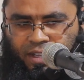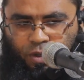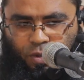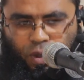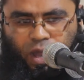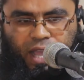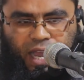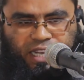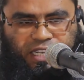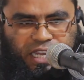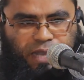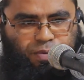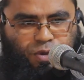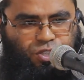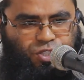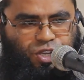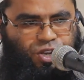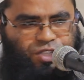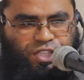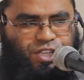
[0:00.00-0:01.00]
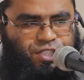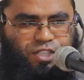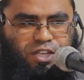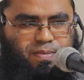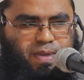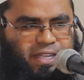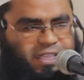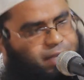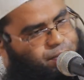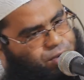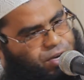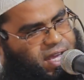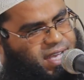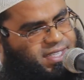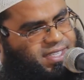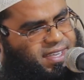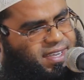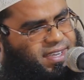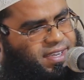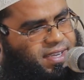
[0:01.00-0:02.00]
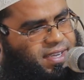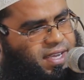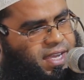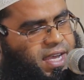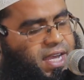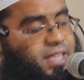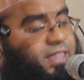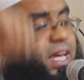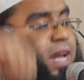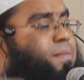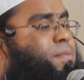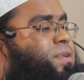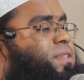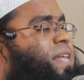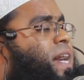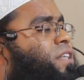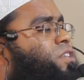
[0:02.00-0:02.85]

ভয় আটকা পড়েছিল তিনজন ব্যক্তি মনে আছে তার মধ্যে